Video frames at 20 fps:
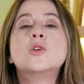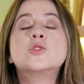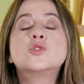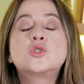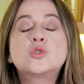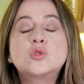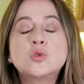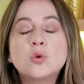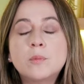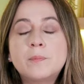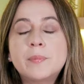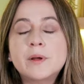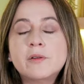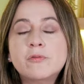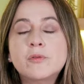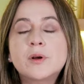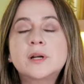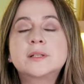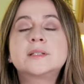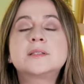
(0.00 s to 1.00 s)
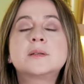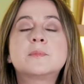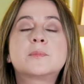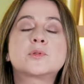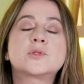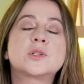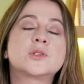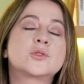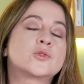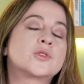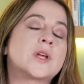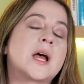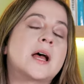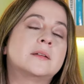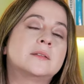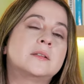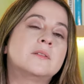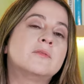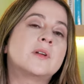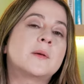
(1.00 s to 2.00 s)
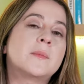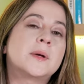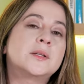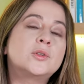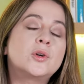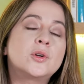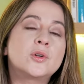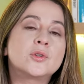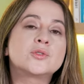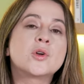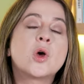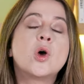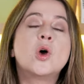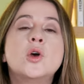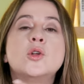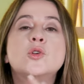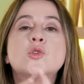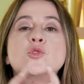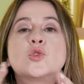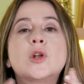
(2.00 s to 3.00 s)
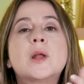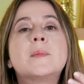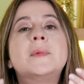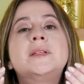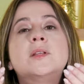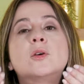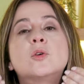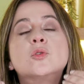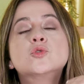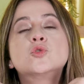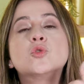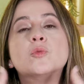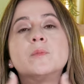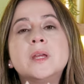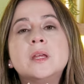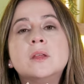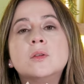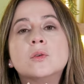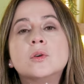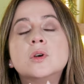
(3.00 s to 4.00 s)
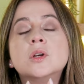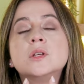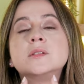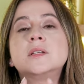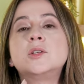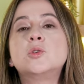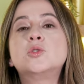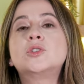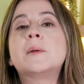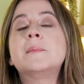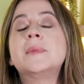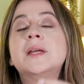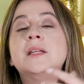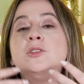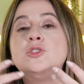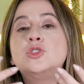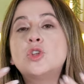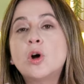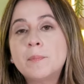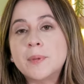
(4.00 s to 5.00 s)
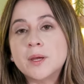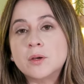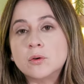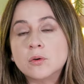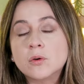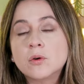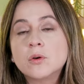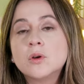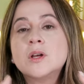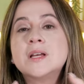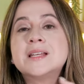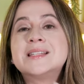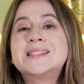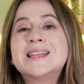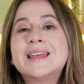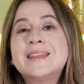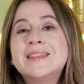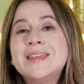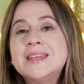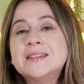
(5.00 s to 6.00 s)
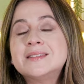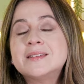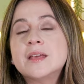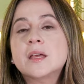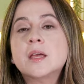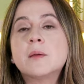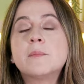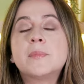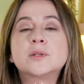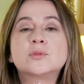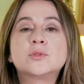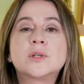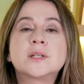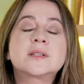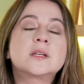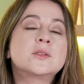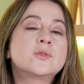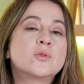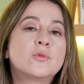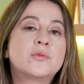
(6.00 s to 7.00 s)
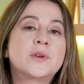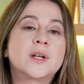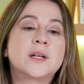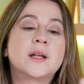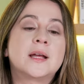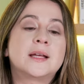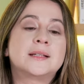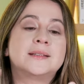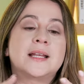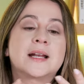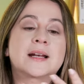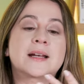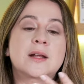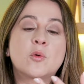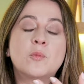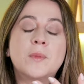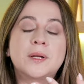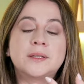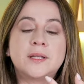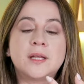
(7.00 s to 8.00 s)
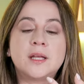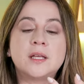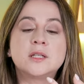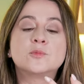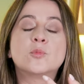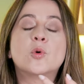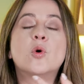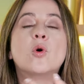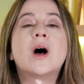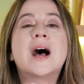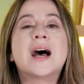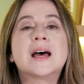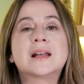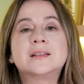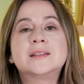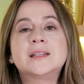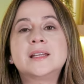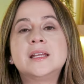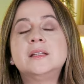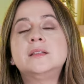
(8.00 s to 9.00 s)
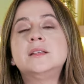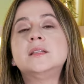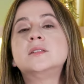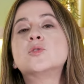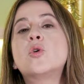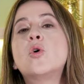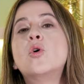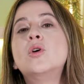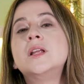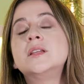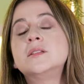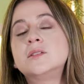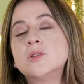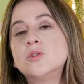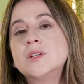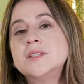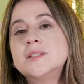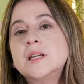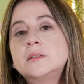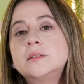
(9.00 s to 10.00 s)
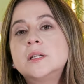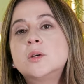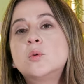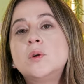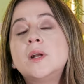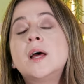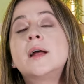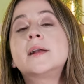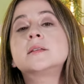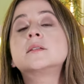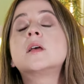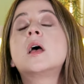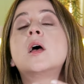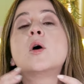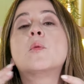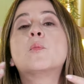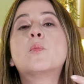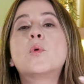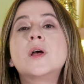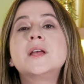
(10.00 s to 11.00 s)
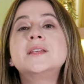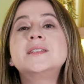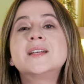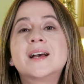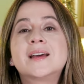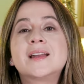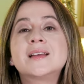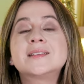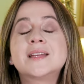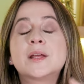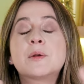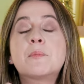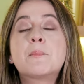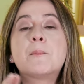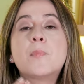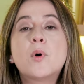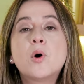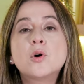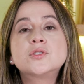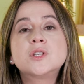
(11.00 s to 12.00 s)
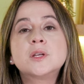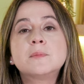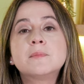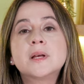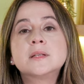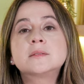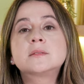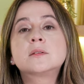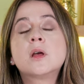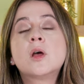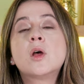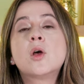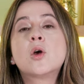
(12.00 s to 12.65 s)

súper fuertes en procesos antiinflamatorios, no solamente consumido, sino también tópico. Se dice que en personas que sufren de reumatismo, artritis o lesiones articulares pueden llegar a ser pócimas